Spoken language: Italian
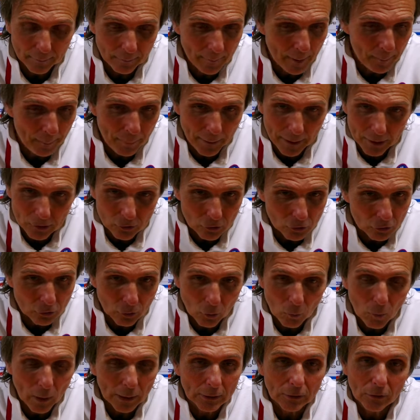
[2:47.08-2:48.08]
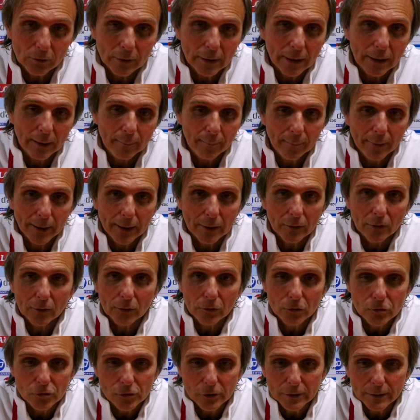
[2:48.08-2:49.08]
mi peso sono 4 kg in meno
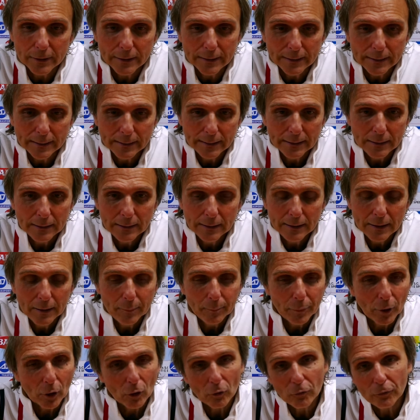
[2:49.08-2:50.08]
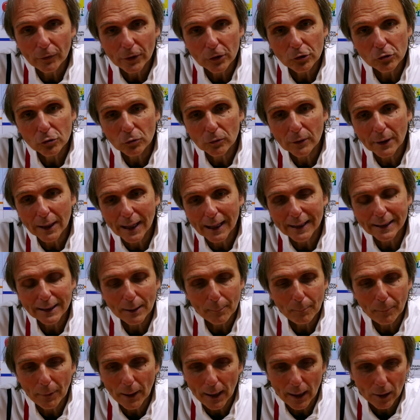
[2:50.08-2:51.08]
oggi però faccio un grande
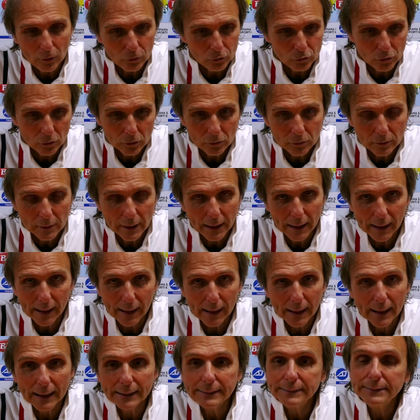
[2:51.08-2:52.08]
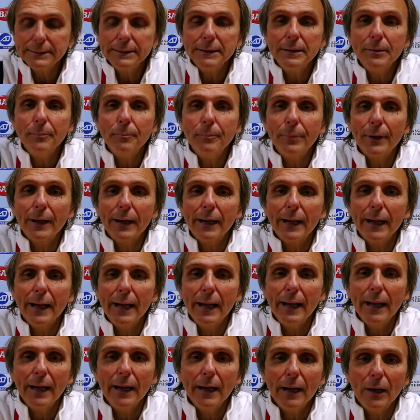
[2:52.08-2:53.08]
applauso ai ragazzi
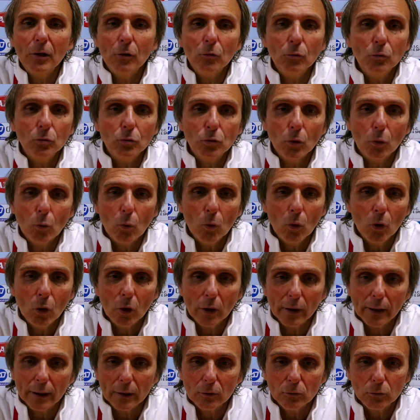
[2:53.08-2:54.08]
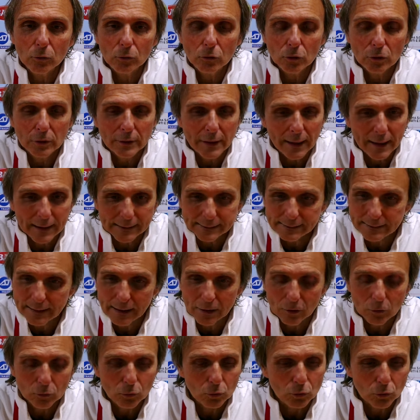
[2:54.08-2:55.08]
perché hanno avuto cuore, hanno avuto testa,
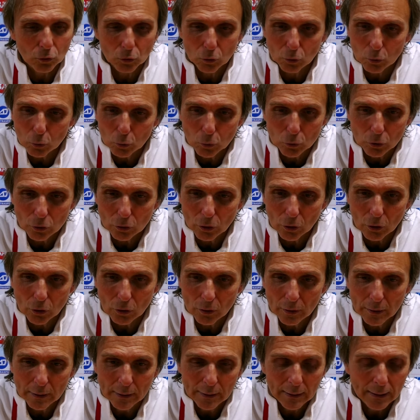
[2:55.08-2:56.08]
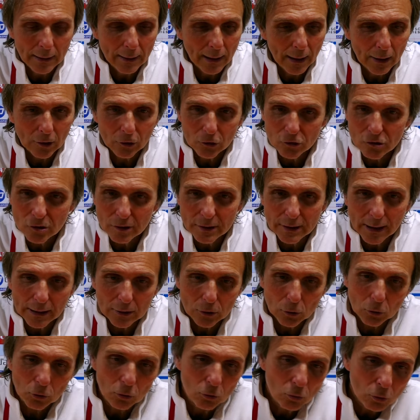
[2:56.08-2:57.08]
hanno avuto tutto, hanno
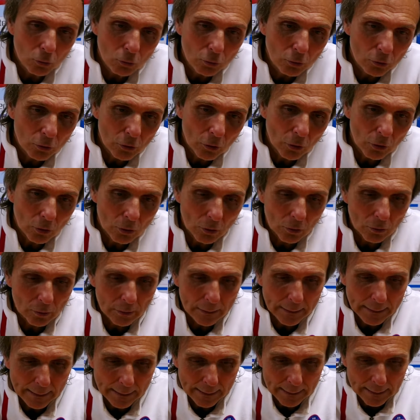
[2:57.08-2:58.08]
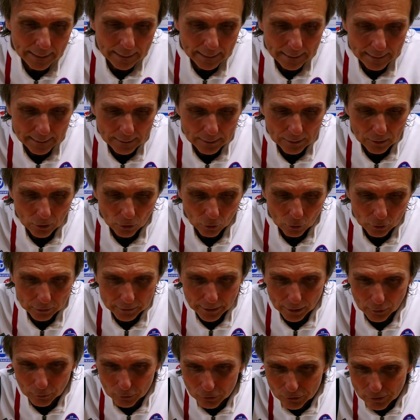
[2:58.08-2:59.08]
gettato tutto
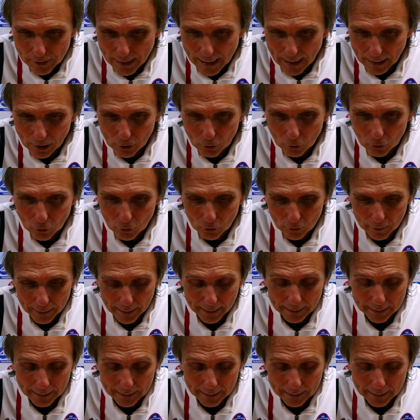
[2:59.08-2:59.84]
oltre l'ostacolo e